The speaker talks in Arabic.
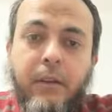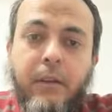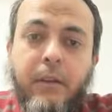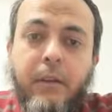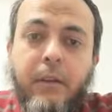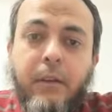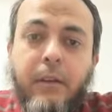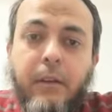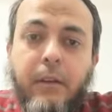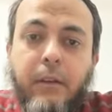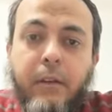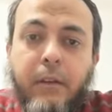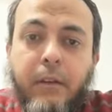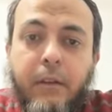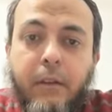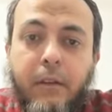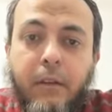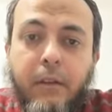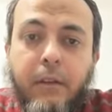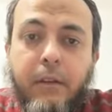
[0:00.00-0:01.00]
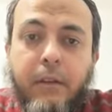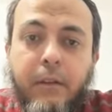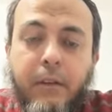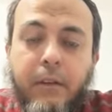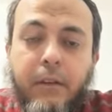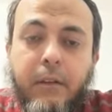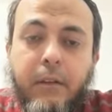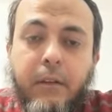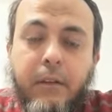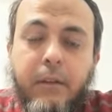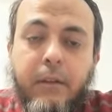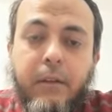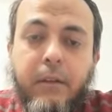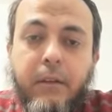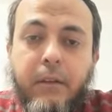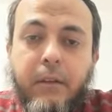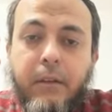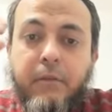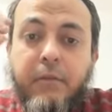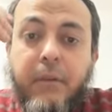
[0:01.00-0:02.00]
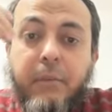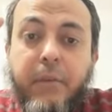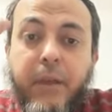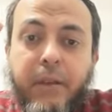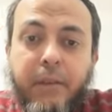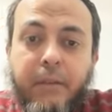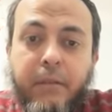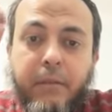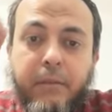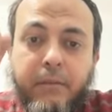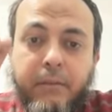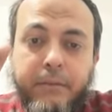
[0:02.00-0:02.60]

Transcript: آه، في البيت